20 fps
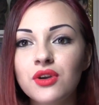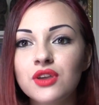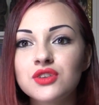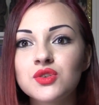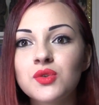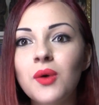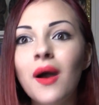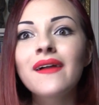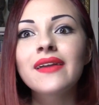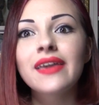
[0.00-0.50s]
che
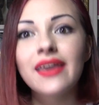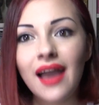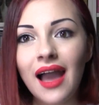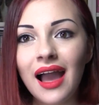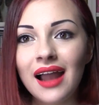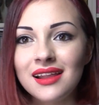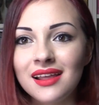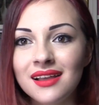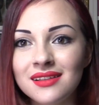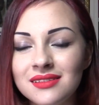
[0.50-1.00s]
sono anche
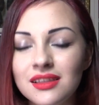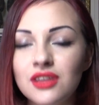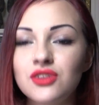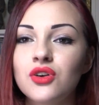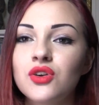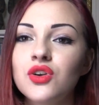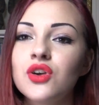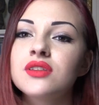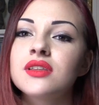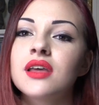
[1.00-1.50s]
alien dei
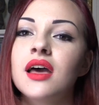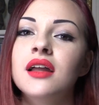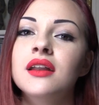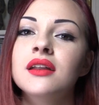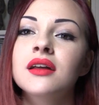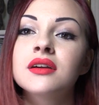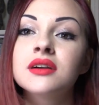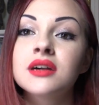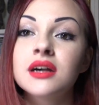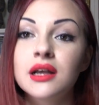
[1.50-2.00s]
Tokyo
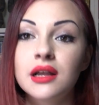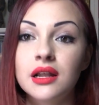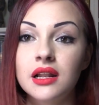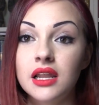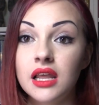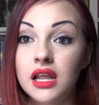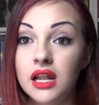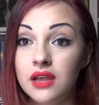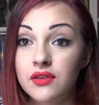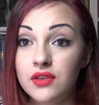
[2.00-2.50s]
Hotel,
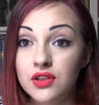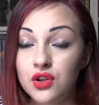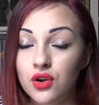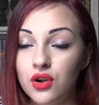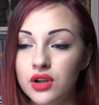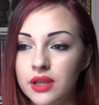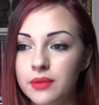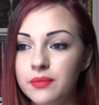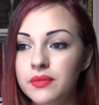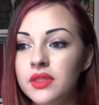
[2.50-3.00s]
le, le
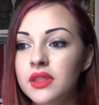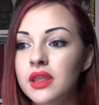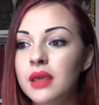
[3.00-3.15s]
vedrò lì.